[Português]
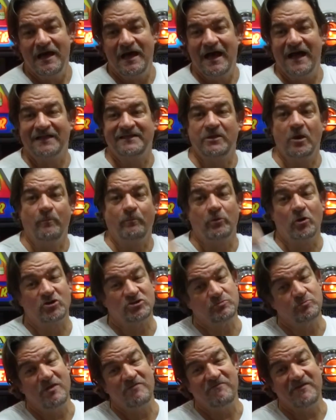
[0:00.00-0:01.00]
Até o
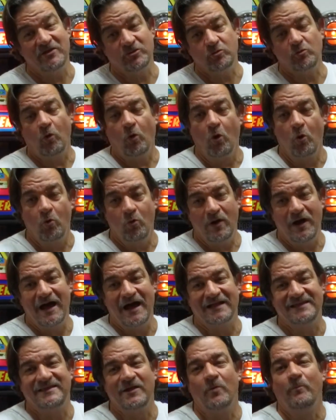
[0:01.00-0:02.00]
próximo evento ou
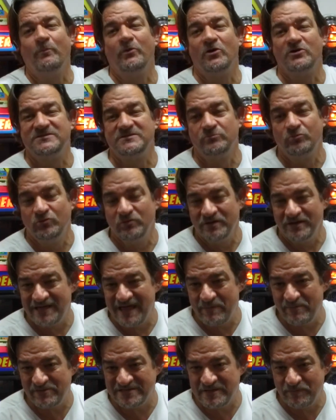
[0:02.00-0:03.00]
até o próximo
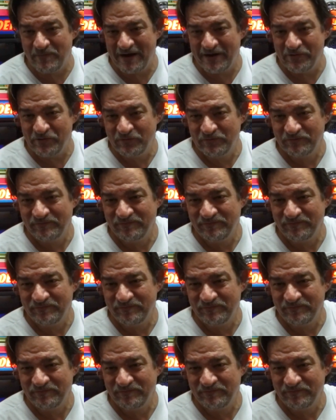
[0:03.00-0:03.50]
Games que Pariu.